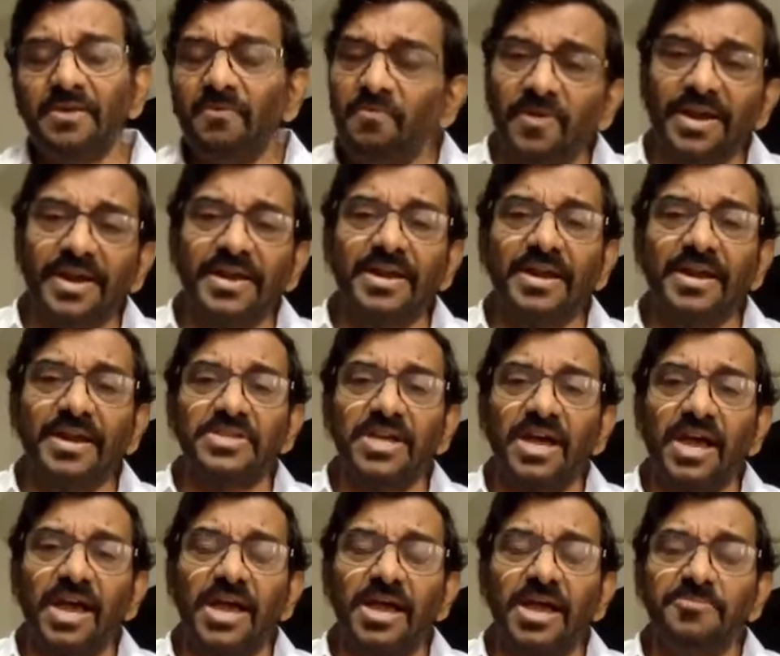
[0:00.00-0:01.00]
ఎవరైనా
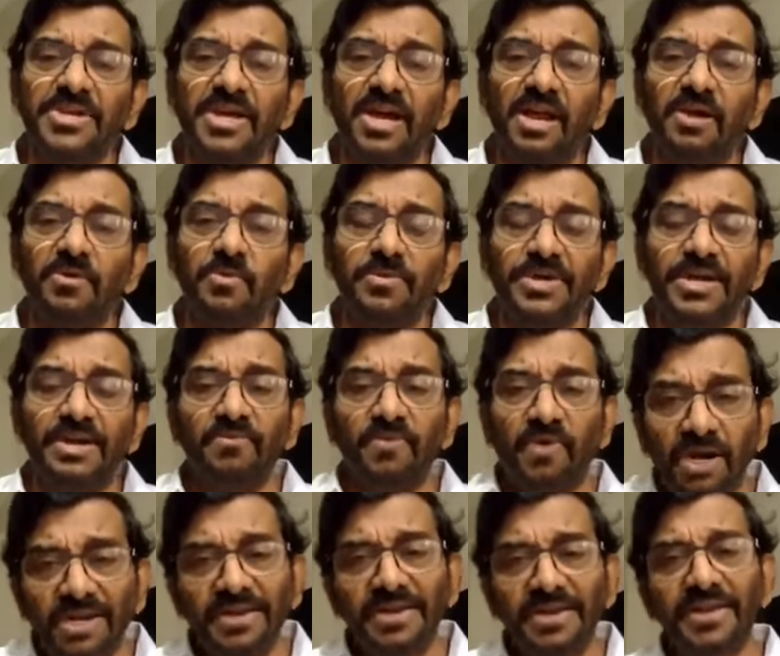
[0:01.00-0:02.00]
సహాయం చేయాలనుకుంటే
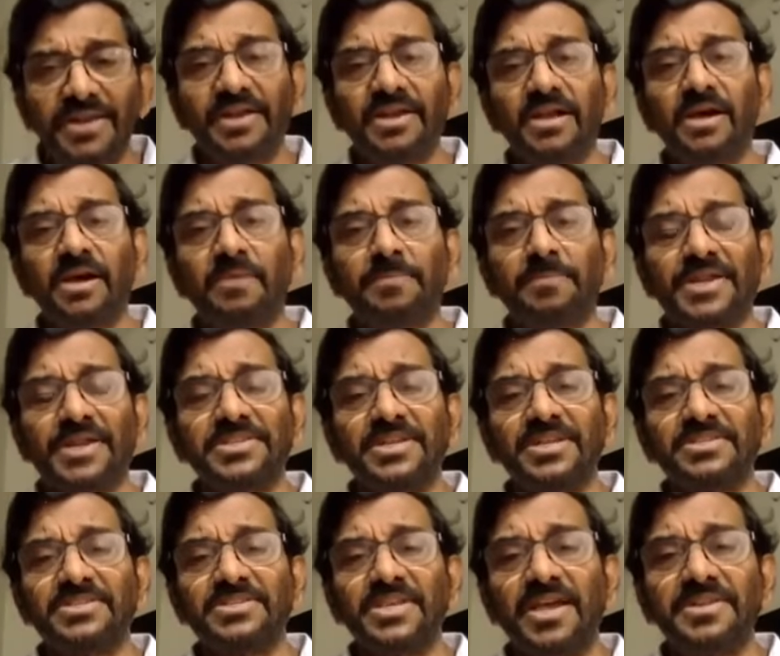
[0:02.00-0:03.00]
వాళ్లే నేరుగా
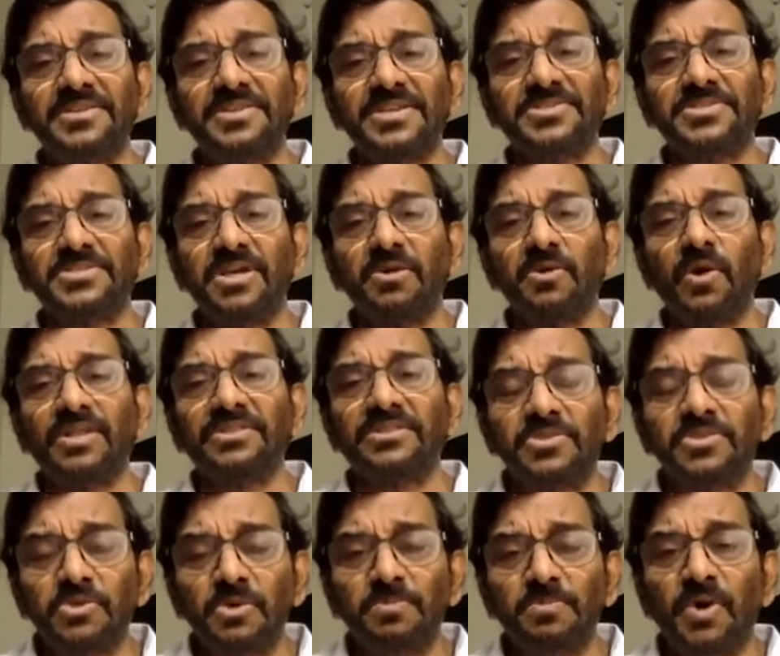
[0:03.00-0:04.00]
ప్రజలకు సాయం చేస్తారు
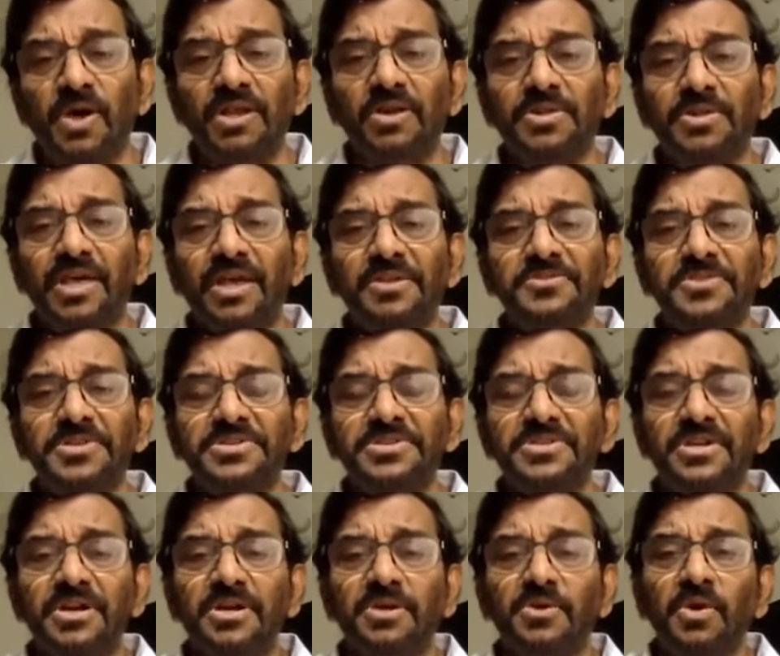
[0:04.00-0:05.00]
అత్త సొమ్ము అల్లుడు దానం
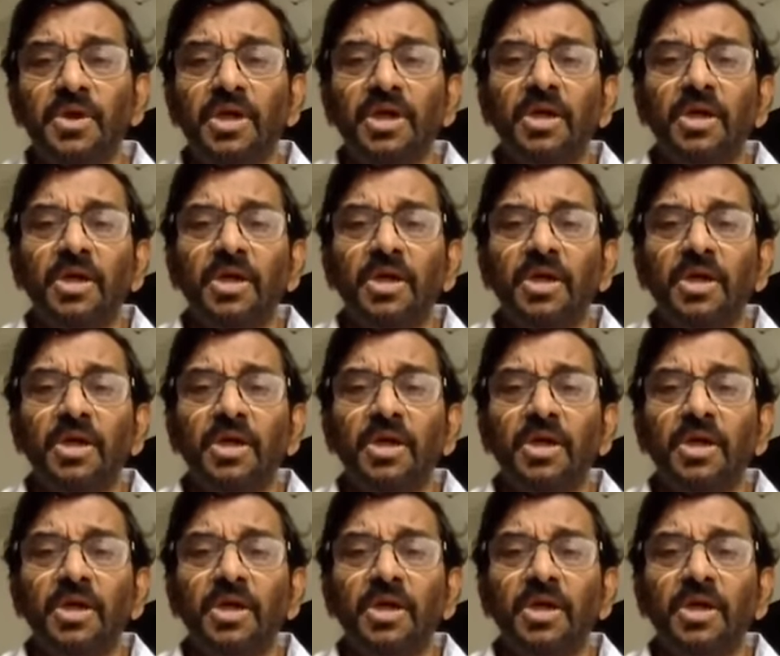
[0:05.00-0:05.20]
చేసినట్టు